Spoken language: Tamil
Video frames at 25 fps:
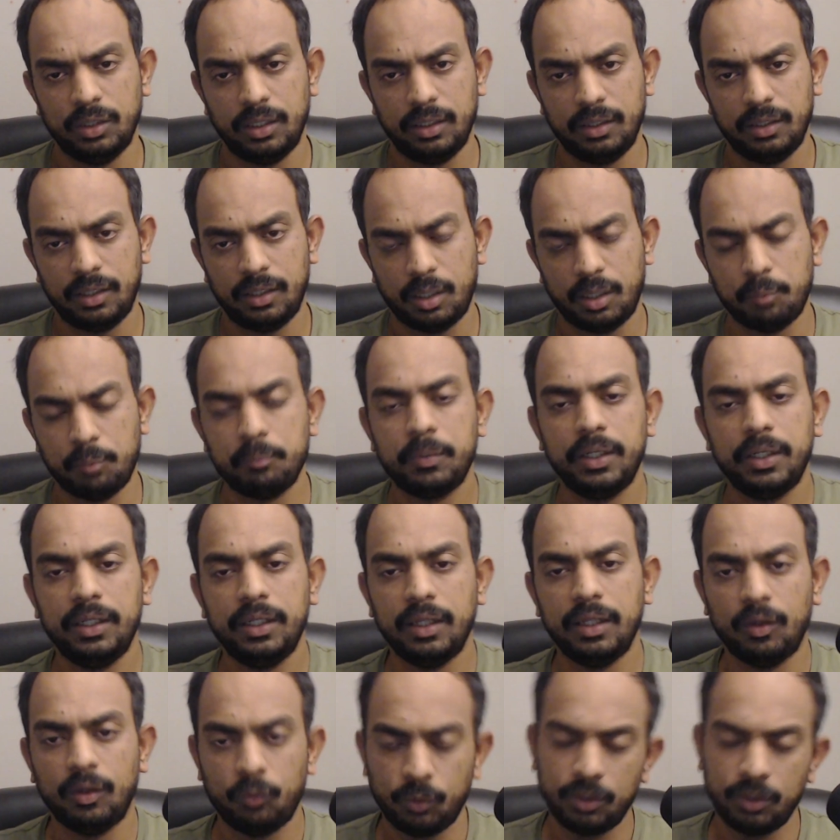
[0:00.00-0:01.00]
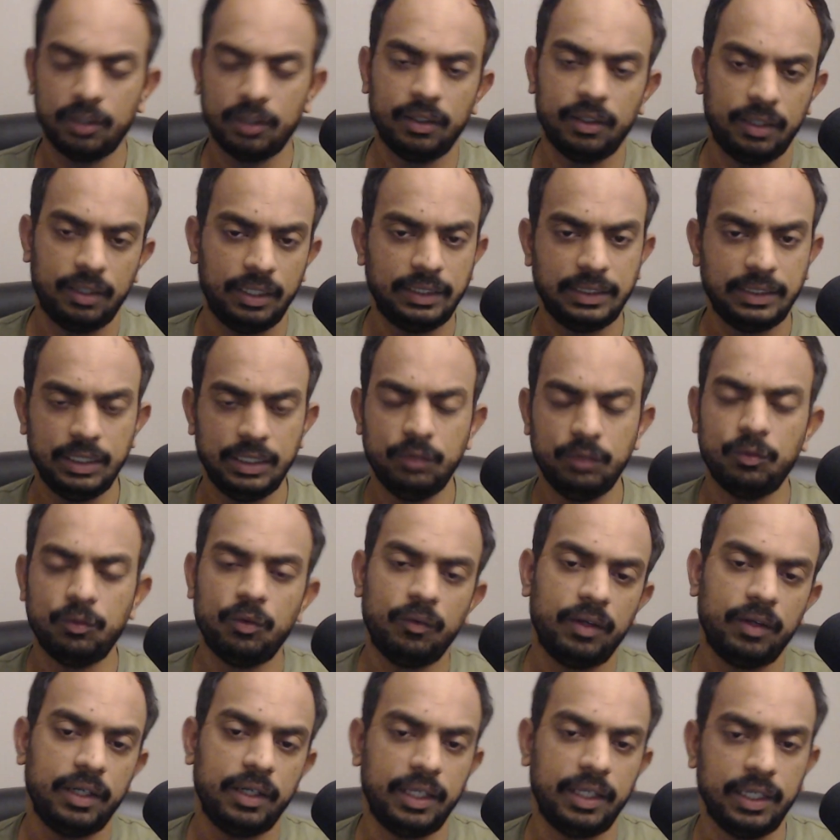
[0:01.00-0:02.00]
கம்பெனி ஓனர் லைக்
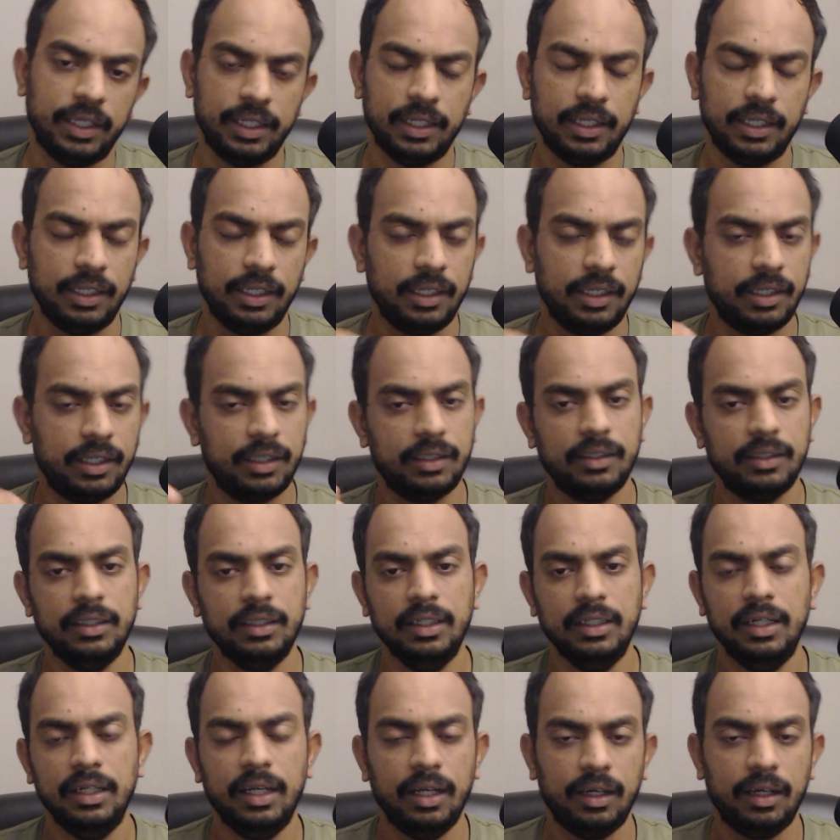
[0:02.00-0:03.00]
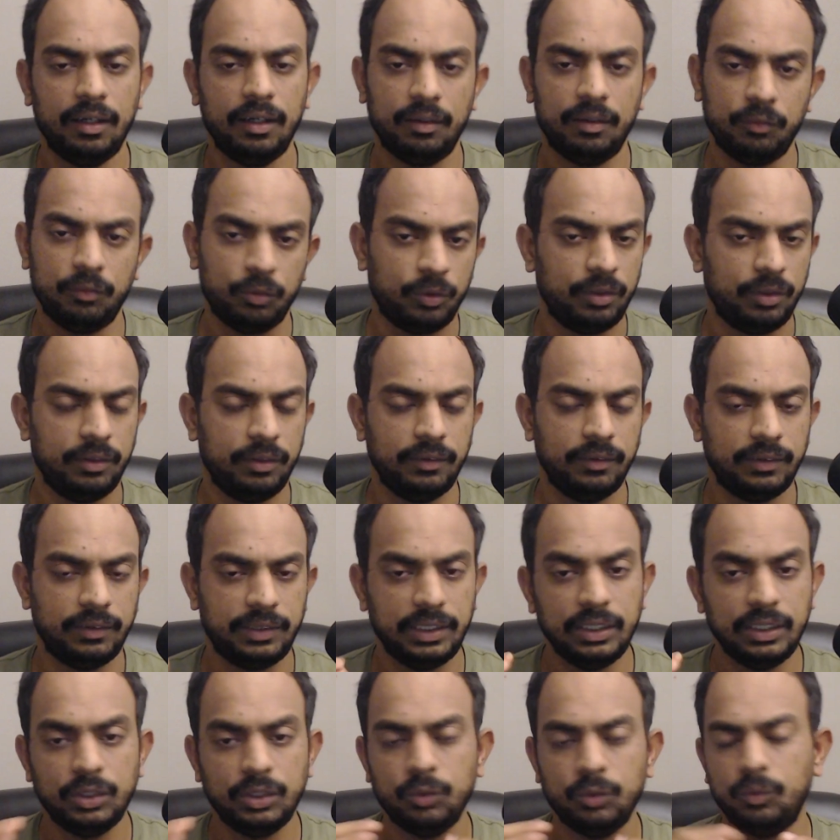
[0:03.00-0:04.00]
சிஓவாக இருக்கீங்க இல்லைன்னா ஒரு
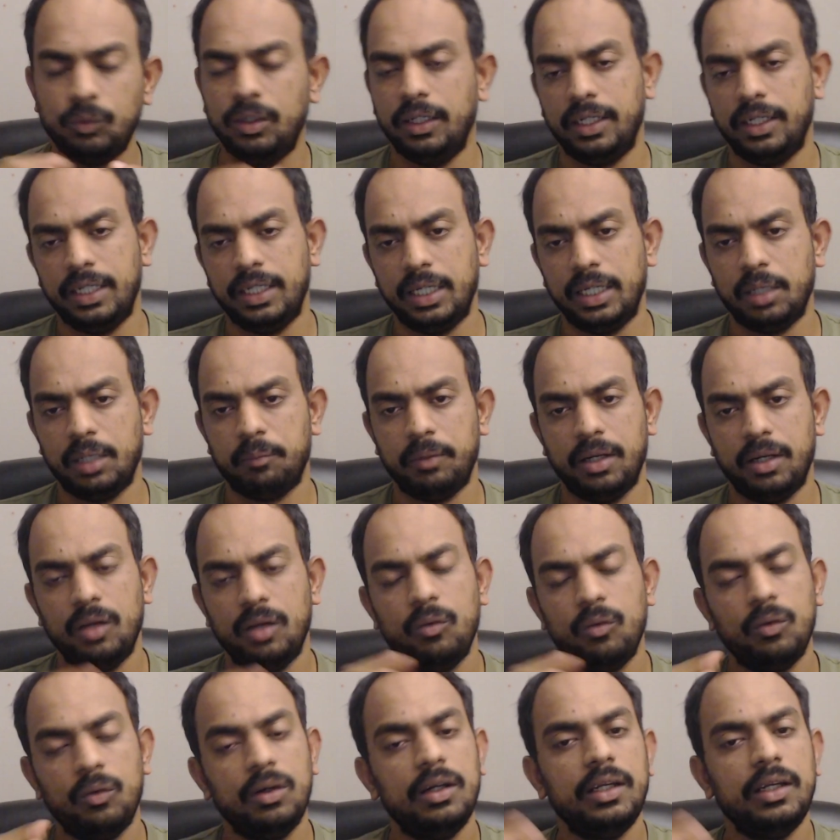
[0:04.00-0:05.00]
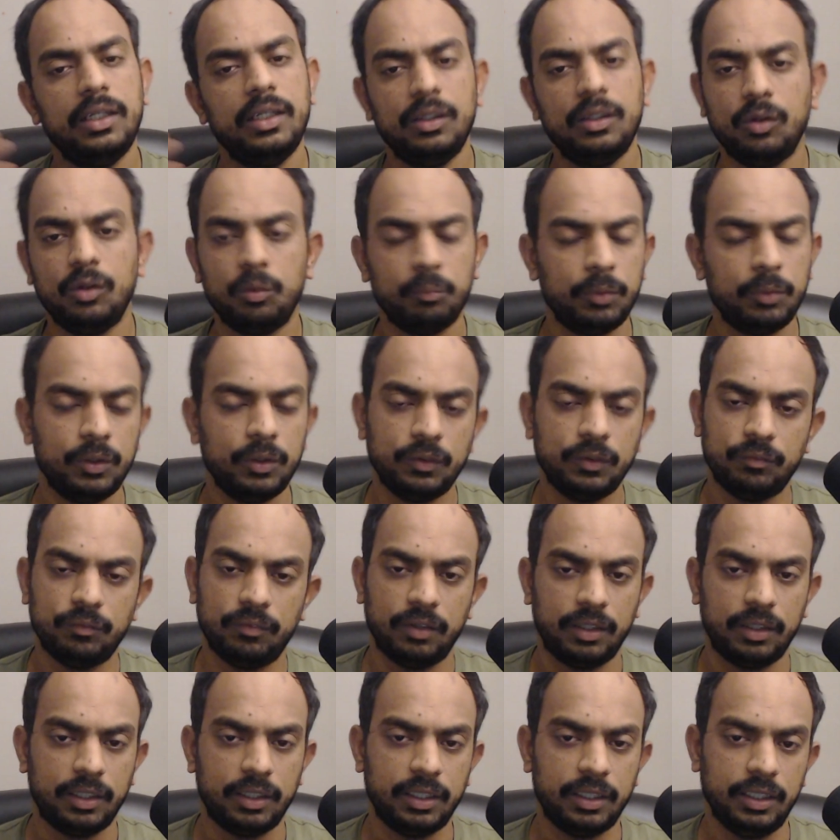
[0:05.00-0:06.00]
சி ஷூட்டில் இருக்கீங்க அப்படின்னா உங்களுக்கு இது ரொம்ப
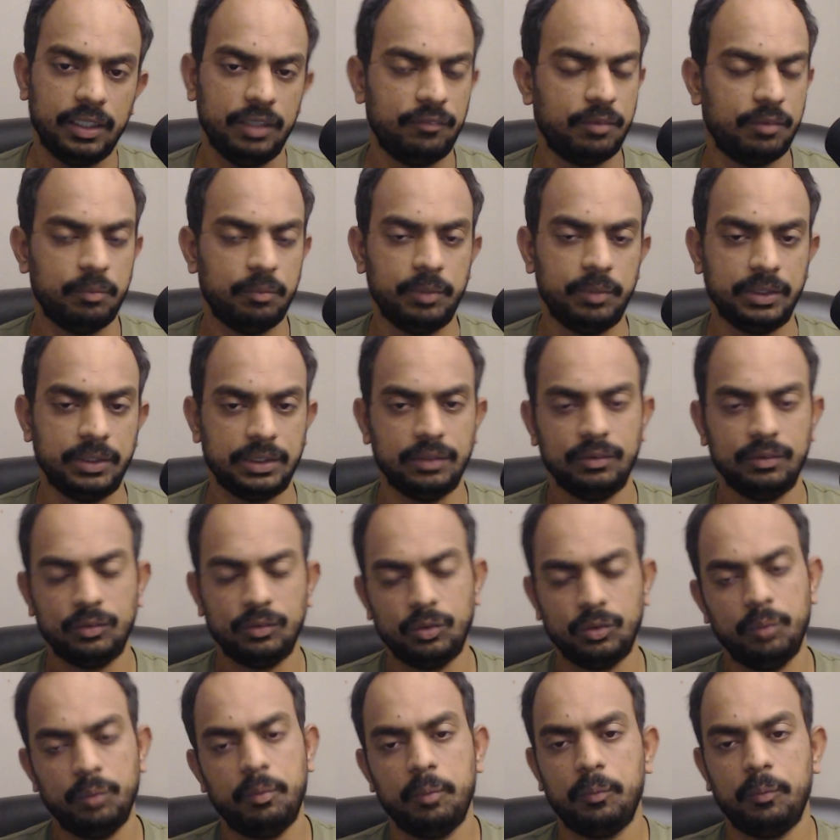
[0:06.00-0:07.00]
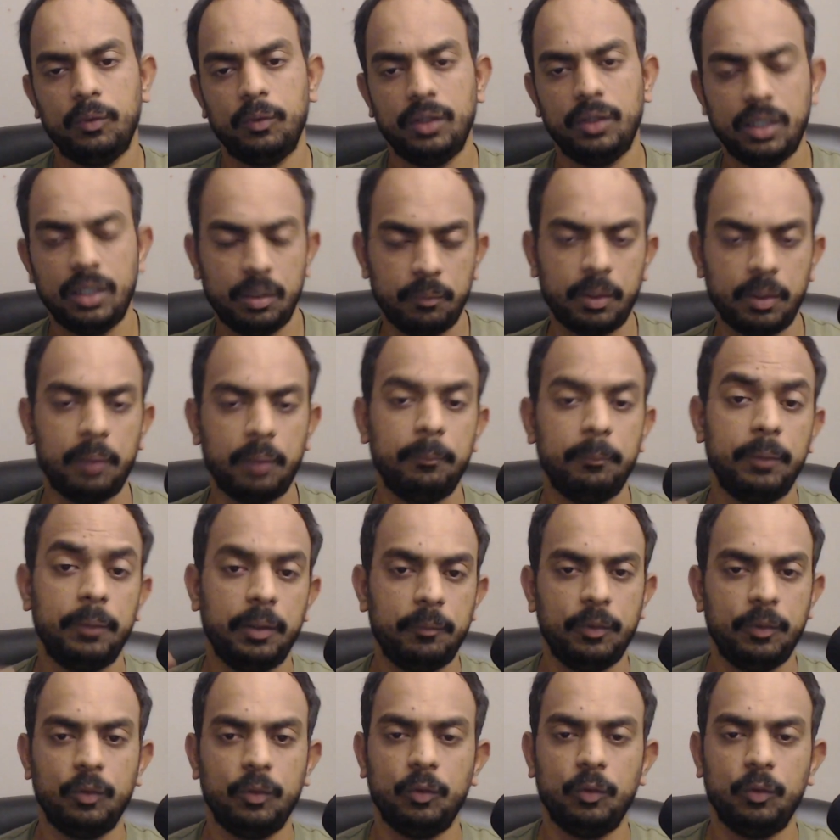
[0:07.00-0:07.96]
யூஸ்ஃபுல்லான இன்ஃபர்மேஷன் ஸோ இப்படி போகுதுன்னா நம்ம கம்பெனி இப்படி கொண்டு